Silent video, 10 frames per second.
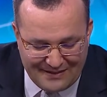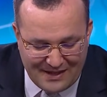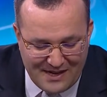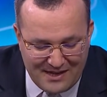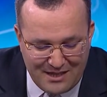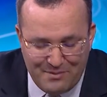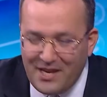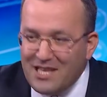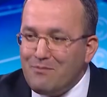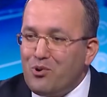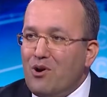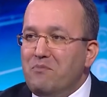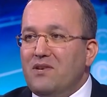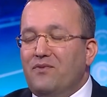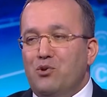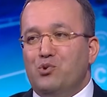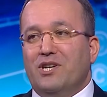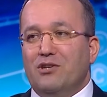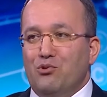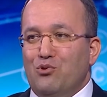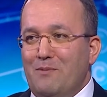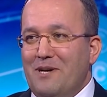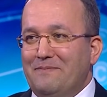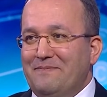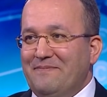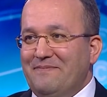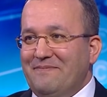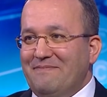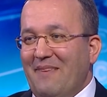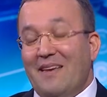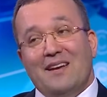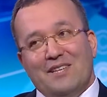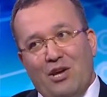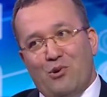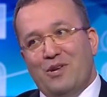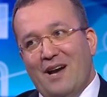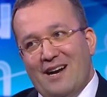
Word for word: tasarladığımız eğitim programı bir defa yüzde %40 uygulama öyle teori artı